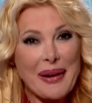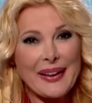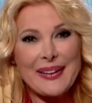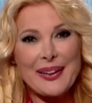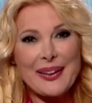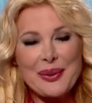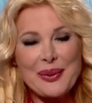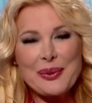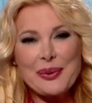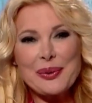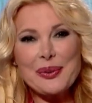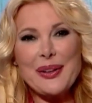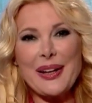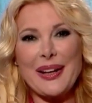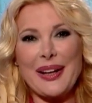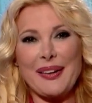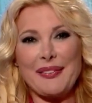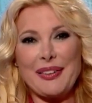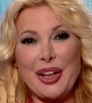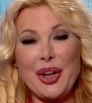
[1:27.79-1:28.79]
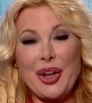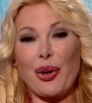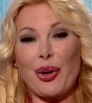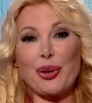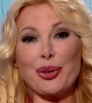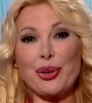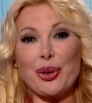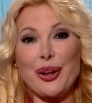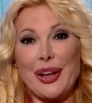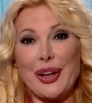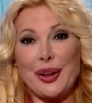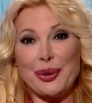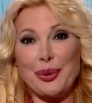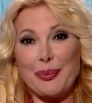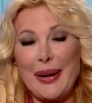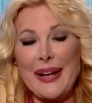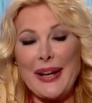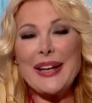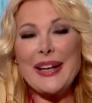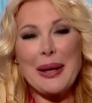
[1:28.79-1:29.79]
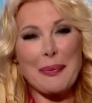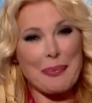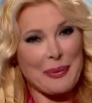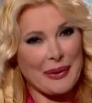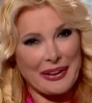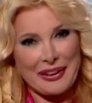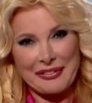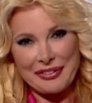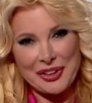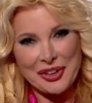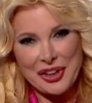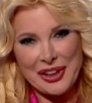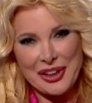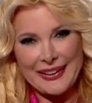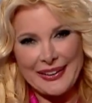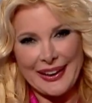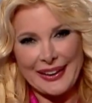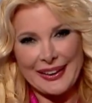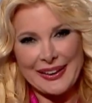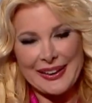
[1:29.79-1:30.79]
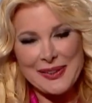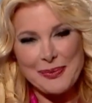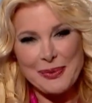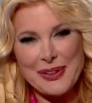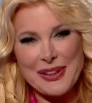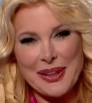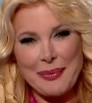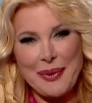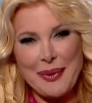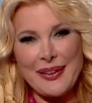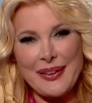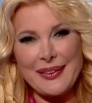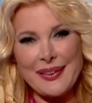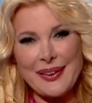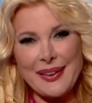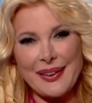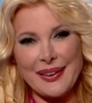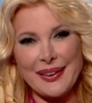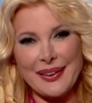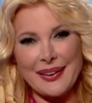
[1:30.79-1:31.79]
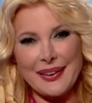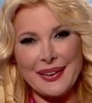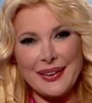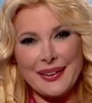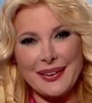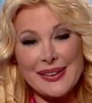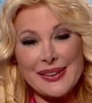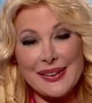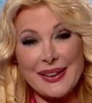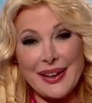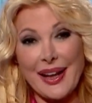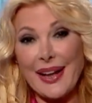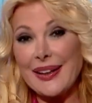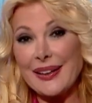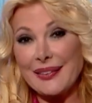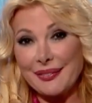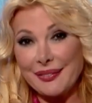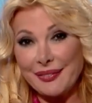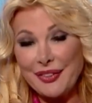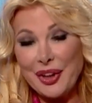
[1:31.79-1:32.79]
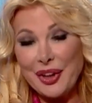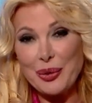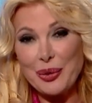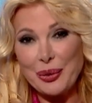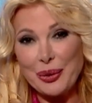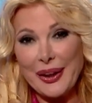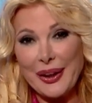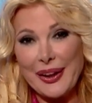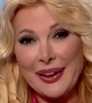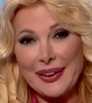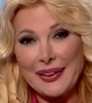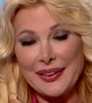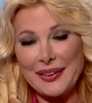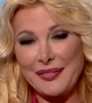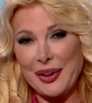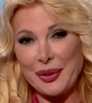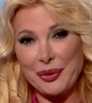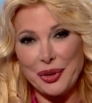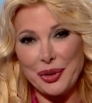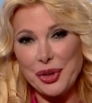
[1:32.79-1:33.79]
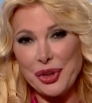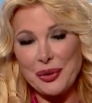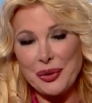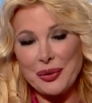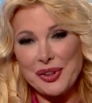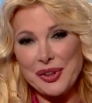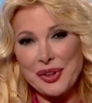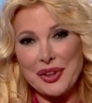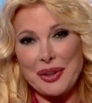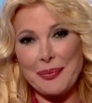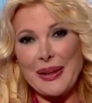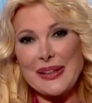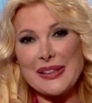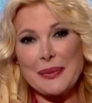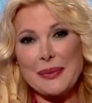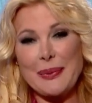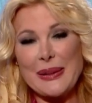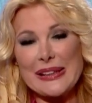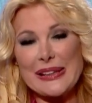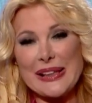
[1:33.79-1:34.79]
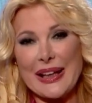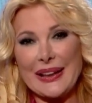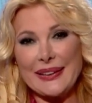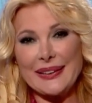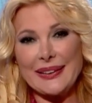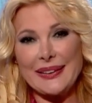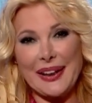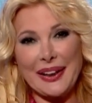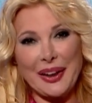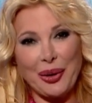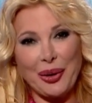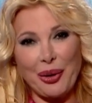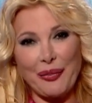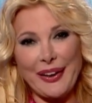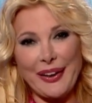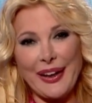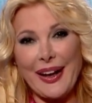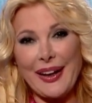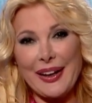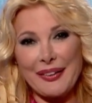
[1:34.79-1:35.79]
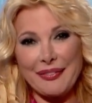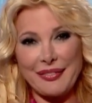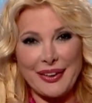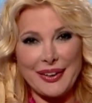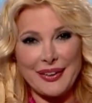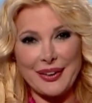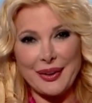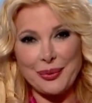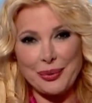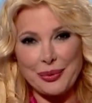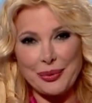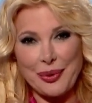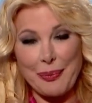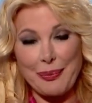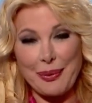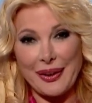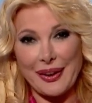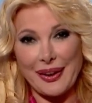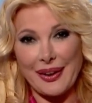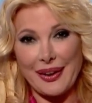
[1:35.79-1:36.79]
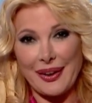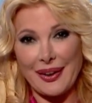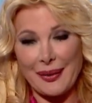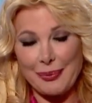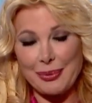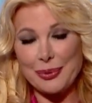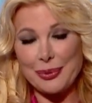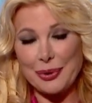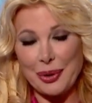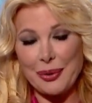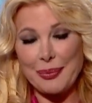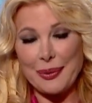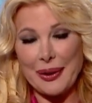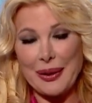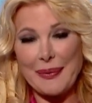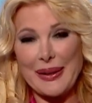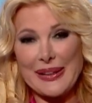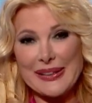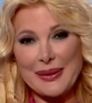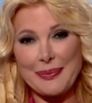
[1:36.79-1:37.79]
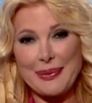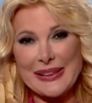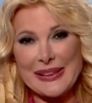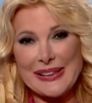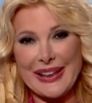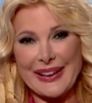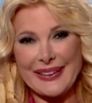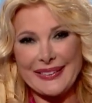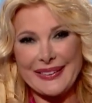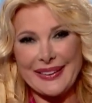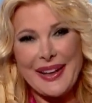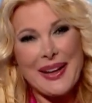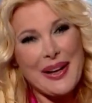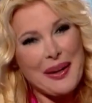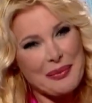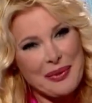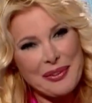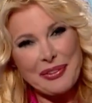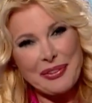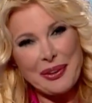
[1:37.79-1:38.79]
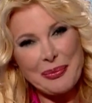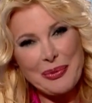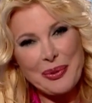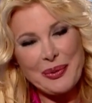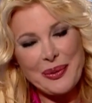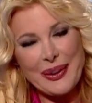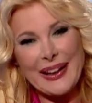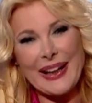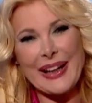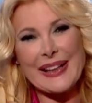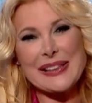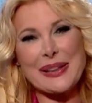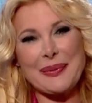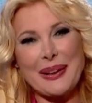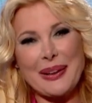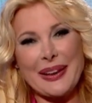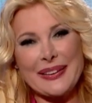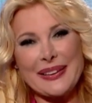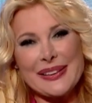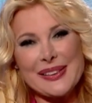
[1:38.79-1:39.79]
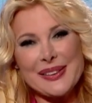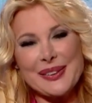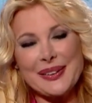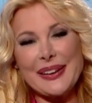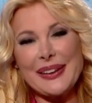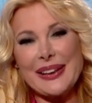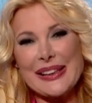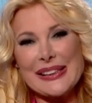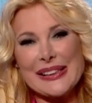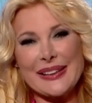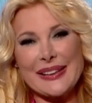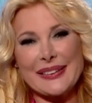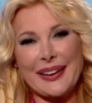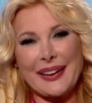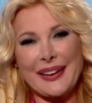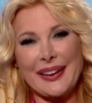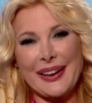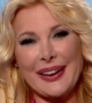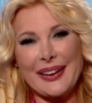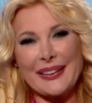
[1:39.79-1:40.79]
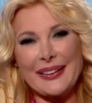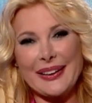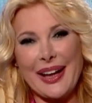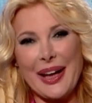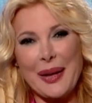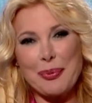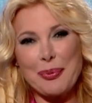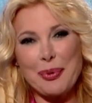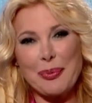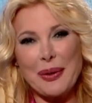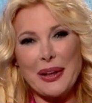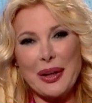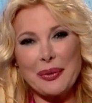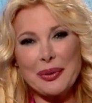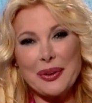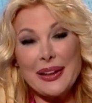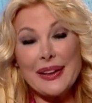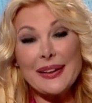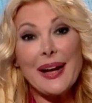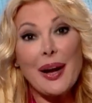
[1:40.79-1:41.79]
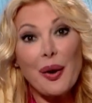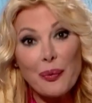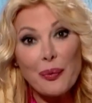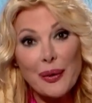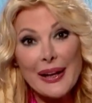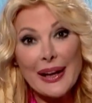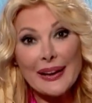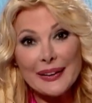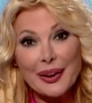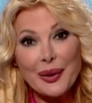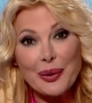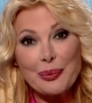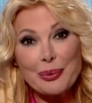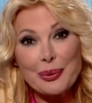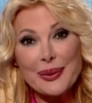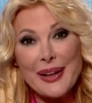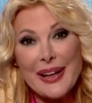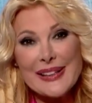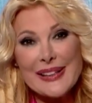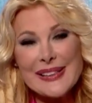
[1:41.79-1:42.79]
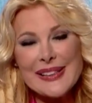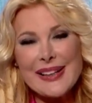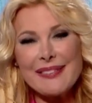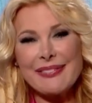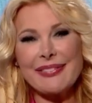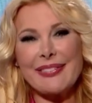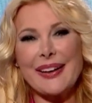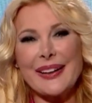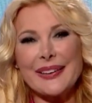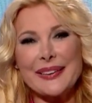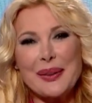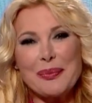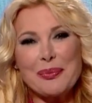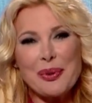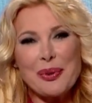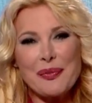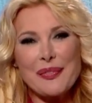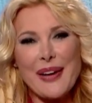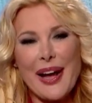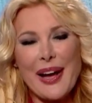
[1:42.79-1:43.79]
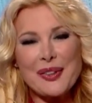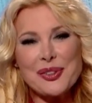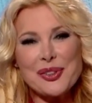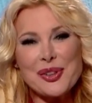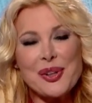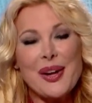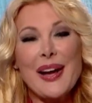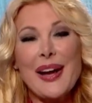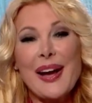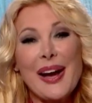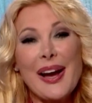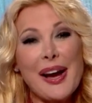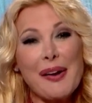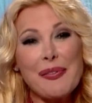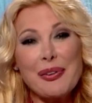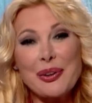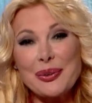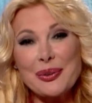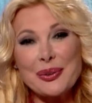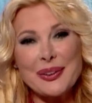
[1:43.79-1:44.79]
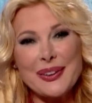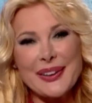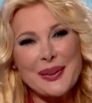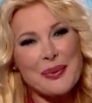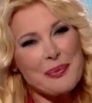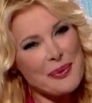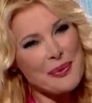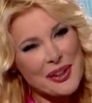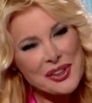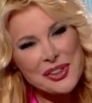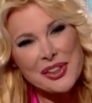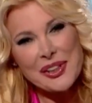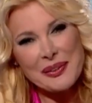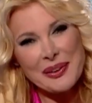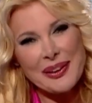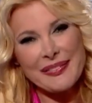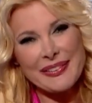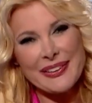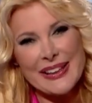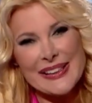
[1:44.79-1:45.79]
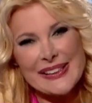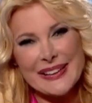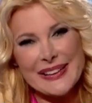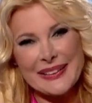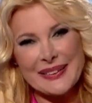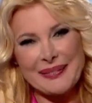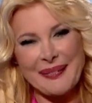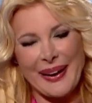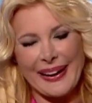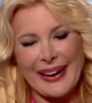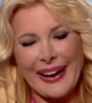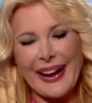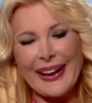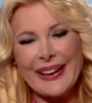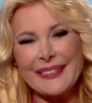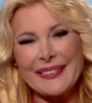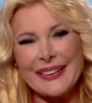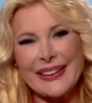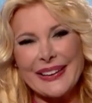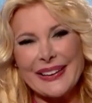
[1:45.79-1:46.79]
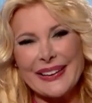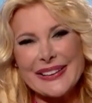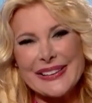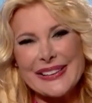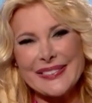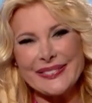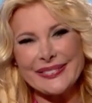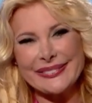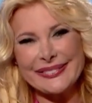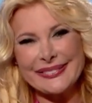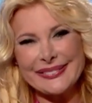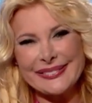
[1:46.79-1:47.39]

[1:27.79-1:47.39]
di concludere vi ricordo che domenica per facilitare gli spostamenti eh, sarà in vigore il divieto di circolazione dei mezzi pesanti dalle 9 alle 22 per, eh, appunto, per i mezzi pesanti. Mi fermo qui, grazie per l'attenzione da Alessandra Canali di Rai Pubblica Utilità, guidate con prudenza, fate buon viaggio e a voi tutti un piacevole fine settimana. Arrivederci.